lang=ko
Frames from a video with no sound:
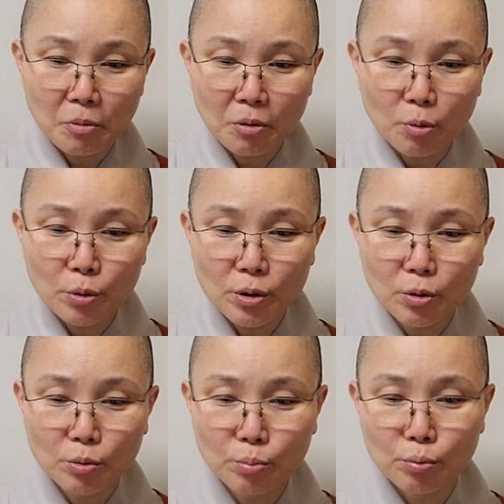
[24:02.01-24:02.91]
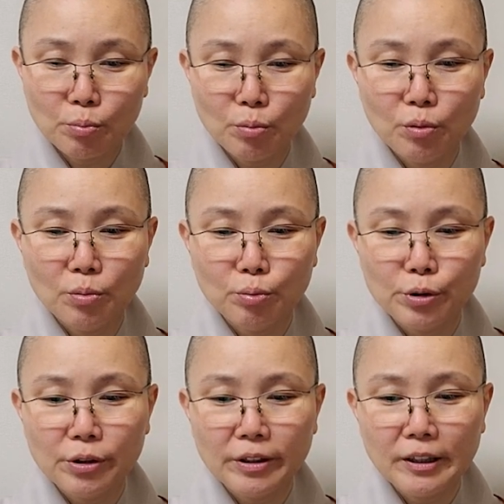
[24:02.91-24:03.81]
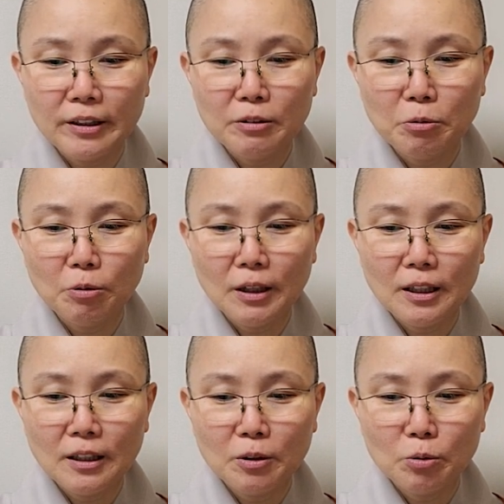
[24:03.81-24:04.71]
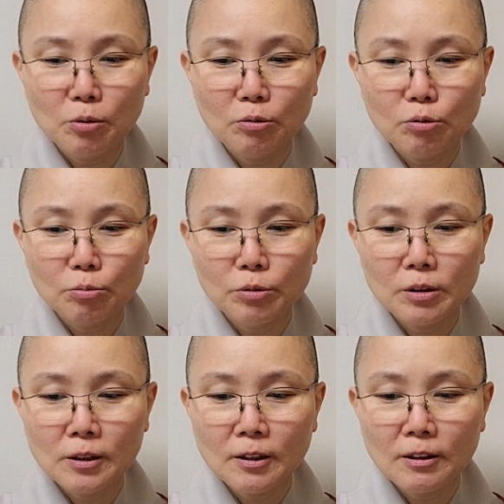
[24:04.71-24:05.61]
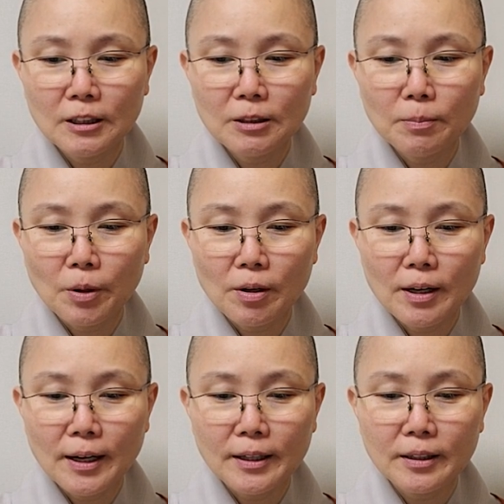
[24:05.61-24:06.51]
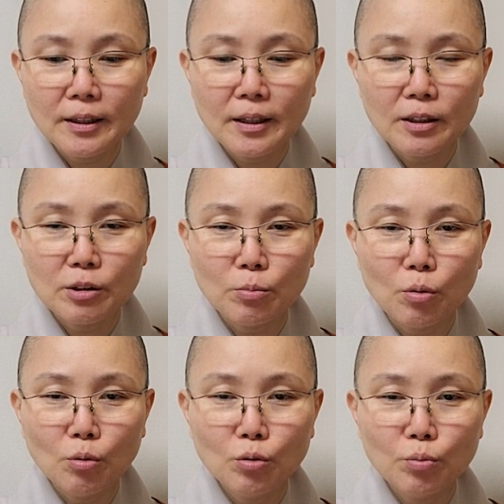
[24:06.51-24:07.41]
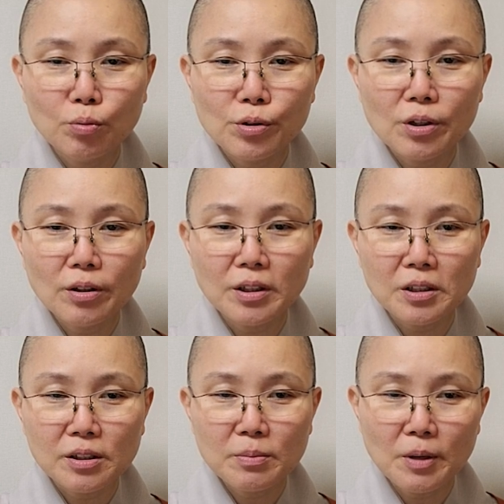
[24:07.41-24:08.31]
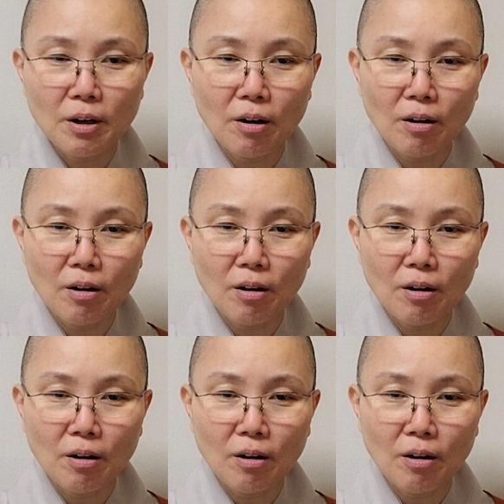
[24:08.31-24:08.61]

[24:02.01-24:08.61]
뭐 위로는 부, 뭐 부처에 이르고 아래로는 꿈틀거리는 벌레에 이르기까지 모두 불성이 있으며